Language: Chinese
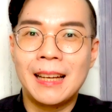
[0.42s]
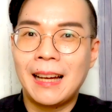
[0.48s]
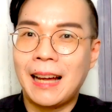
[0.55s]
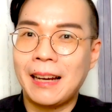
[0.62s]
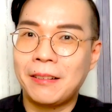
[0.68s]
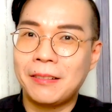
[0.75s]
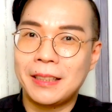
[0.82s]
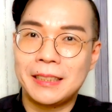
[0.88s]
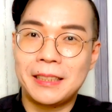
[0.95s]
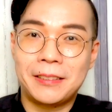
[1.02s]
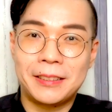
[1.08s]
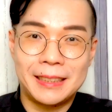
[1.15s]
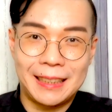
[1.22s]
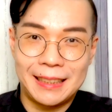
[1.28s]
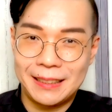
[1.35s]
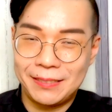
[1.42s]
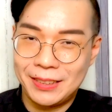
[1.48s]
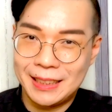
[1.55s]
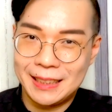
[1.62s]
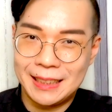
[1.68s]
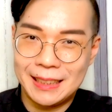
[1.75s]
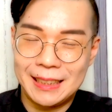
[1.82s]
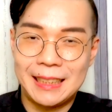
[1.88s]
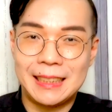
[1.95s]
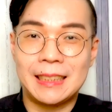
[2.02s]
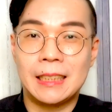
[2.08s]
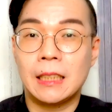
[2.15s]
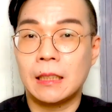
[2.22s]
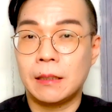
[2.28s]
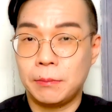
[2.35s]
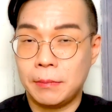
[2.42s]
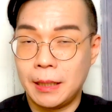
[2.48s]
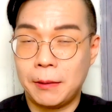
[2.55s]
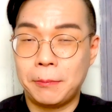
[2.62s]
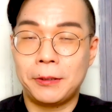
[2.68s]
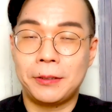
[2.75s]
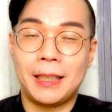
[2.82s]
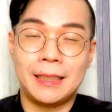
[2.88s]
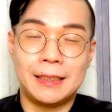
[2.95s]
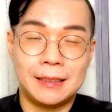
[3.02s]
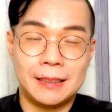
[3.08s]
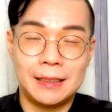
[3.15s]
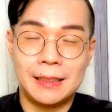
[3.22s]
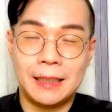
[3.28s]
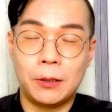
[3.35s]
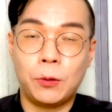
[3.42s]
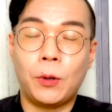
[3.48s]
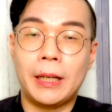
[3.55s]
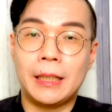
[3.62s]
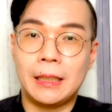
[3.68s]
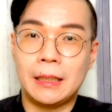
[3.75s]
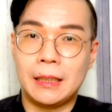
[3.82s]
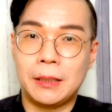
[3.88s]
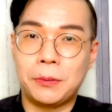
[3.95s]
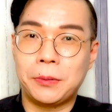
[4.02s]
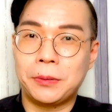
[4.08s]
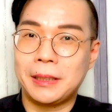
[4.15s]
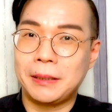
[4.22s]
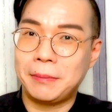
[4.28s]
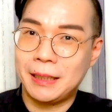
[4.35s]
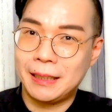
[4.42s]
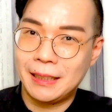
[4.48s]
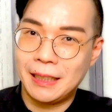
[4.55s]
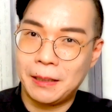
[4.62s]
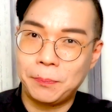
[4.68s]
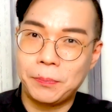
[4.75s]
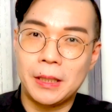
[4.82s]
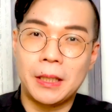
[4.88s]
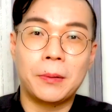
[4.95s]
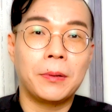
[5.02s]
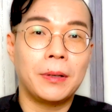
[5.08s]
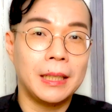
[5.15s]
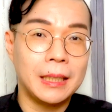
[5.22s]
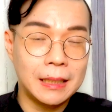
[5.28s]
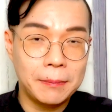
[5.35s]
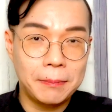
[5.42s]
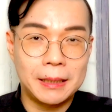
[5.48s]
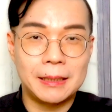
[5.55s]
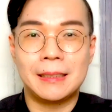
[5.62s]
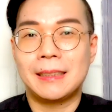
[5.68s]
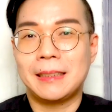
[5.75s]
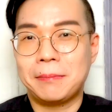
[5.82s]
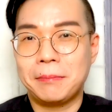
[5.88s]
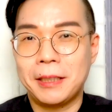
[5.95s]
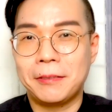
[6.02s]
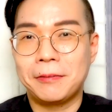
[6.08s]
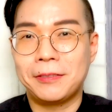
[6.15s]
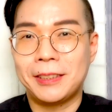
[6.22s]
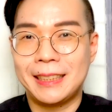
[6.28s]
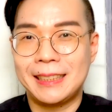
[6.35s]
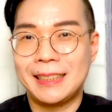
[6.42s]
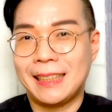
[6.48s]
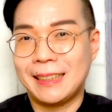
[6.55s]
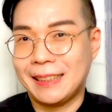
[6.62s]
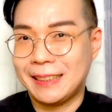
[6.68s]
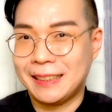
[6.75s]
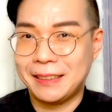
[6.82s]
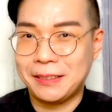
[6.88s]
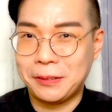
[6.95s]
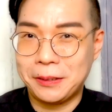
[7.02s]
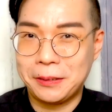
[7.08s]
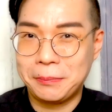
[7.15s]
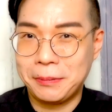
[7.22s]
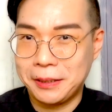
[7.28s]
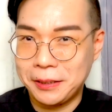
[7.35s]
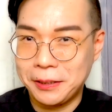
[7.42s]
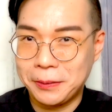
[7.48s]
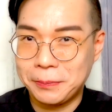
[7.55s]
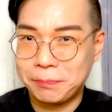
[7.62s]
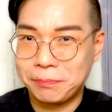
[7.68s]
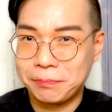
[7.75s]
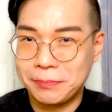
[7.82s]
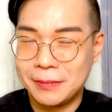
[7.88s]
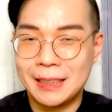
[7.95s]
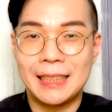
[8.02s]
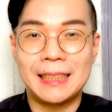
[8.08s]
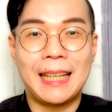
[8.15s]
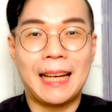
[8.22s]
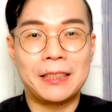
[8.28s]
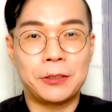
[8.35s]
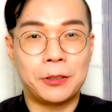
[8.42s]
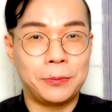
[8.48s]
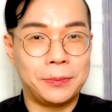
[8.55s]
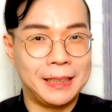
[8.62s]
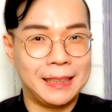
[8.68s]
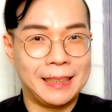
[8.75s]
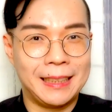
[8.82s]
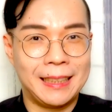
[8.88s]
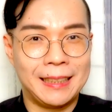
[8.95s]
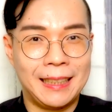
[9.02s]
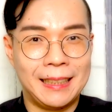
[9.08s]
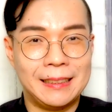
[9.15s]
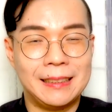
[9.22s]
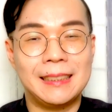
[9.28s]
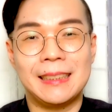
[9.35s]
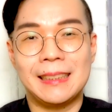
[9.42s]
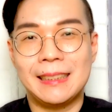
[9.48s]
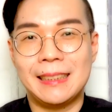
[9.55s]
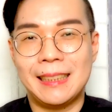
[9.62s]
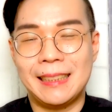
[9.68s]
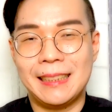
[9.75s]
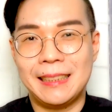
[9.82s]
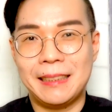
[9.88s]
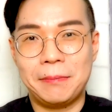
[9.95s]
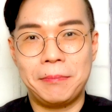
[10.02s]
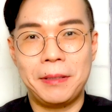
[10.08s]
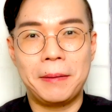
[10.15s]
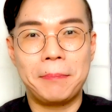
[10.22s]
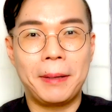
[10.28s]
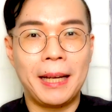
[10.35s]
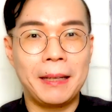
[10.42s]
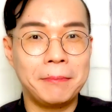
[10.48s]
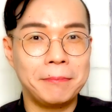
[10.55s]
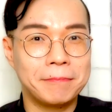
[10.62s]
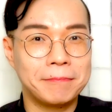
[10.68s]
Hello， 大家好，我是阿丁米斯。在今天的影片还没有开始之前，欢迎你订阅我的频道，也欢迎你把这支影片分享给更多的朋友。接下来就让我们一起来看看今天的影片吧。